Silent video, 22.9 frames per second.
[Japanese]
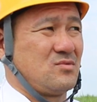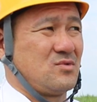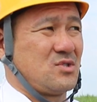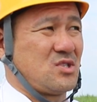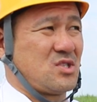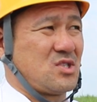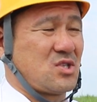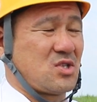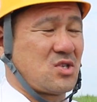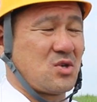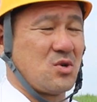
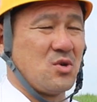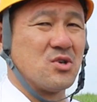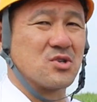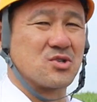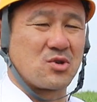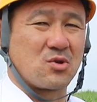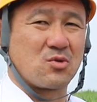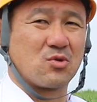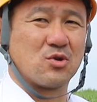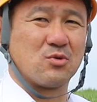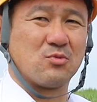すごいで
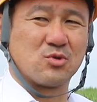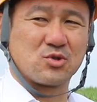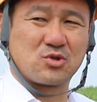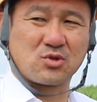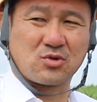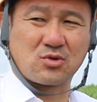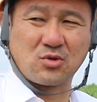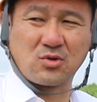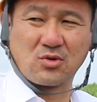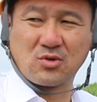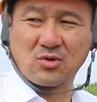しょこれもう
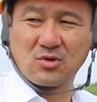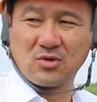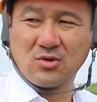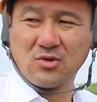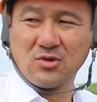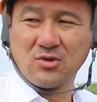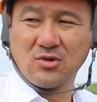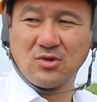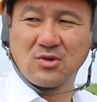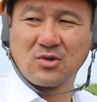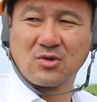ちょっと
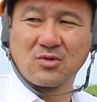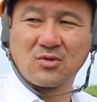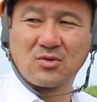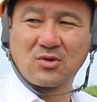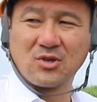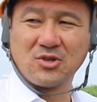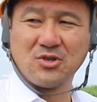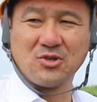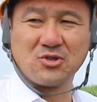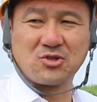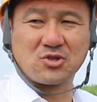
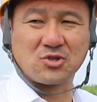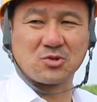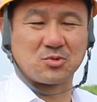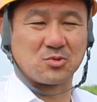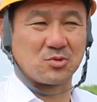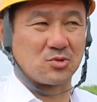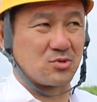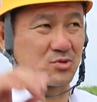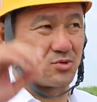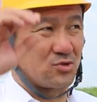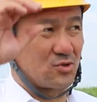これ
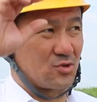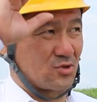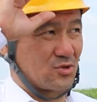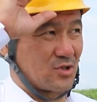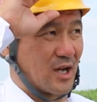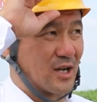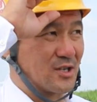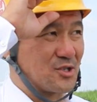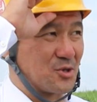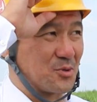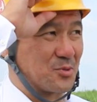YouTube ちょっ
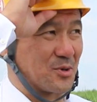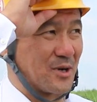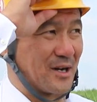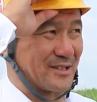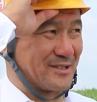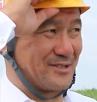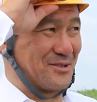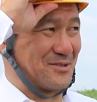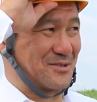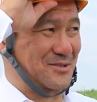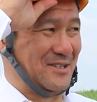と大丈夫
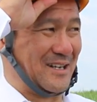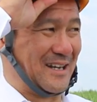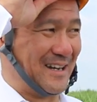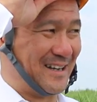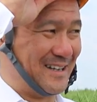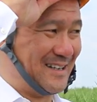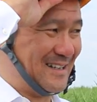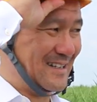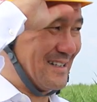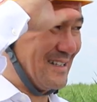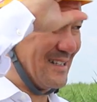かっていうぐら
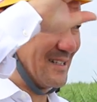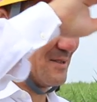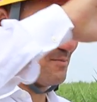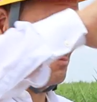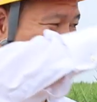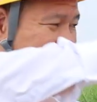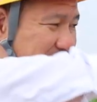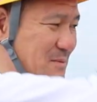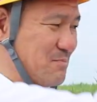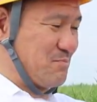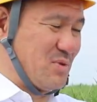い
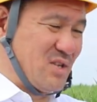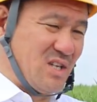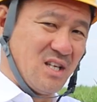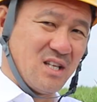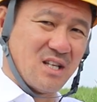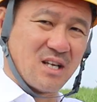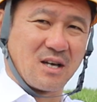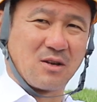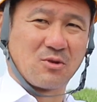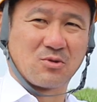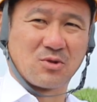まあ
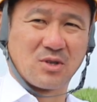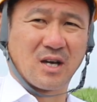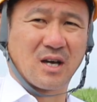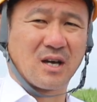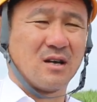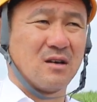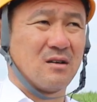P だけどね